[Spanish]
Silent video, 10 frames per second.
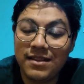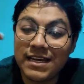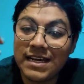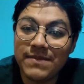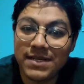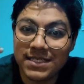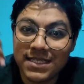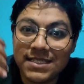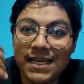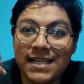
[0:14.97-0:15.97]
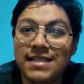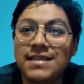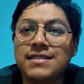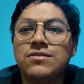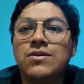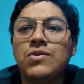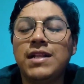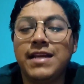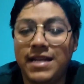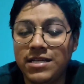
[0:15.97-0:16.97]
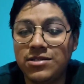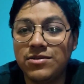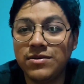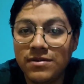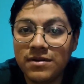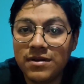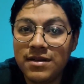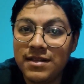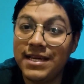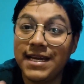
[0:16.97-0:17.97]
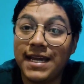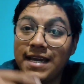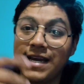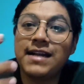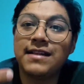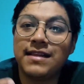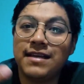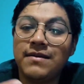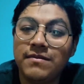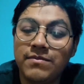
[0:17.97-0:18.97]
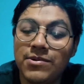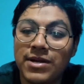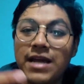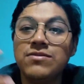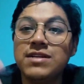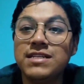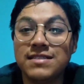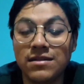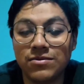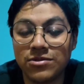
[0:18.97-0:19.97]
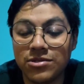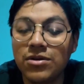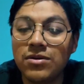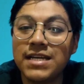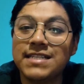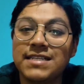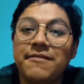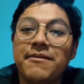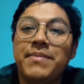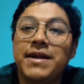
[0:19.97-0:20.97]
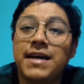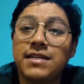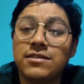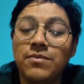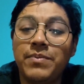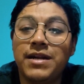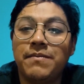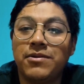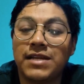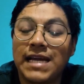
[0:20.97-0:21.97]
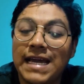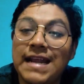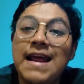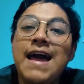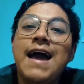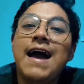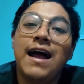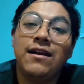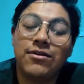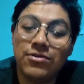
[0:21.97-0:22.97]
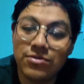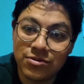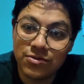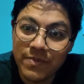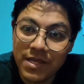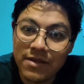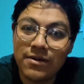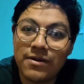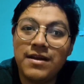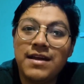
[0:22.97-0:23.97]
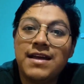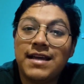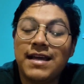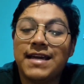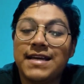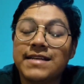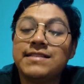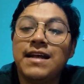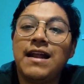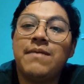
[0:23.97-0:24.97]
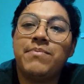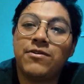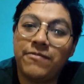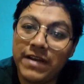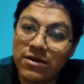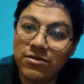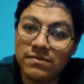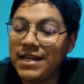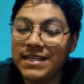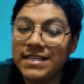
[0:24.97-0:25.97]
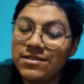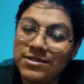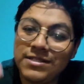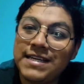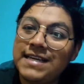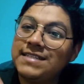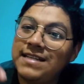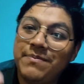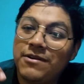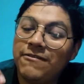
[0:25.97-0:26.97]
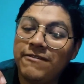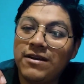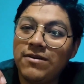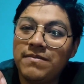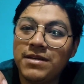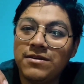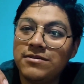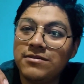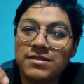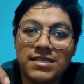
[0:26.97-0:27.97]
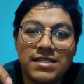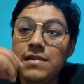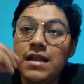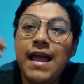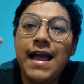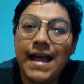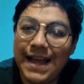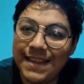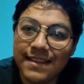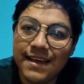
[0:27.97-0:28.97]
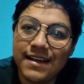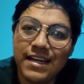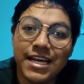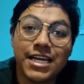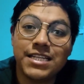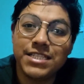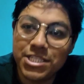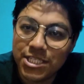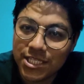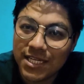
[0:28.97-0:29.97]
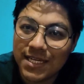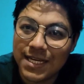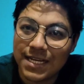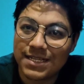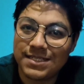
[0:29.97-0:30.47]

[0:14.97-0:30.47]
déjame decirte que tienes todo el derecho de quejarte porque hay una institución que sirve para eso, para proteger al consumidor, que es la Profeco. En estos días la Profeco, amigos, anda en chinga